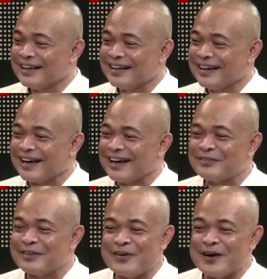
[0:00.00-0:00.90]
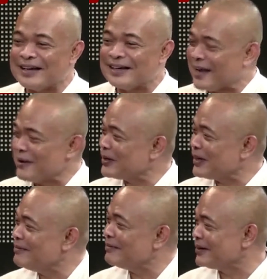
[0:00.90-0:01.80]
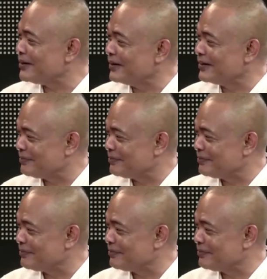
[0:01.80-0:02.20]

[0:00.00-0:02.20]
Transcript: นะครับเพราะว่านายกนิดก็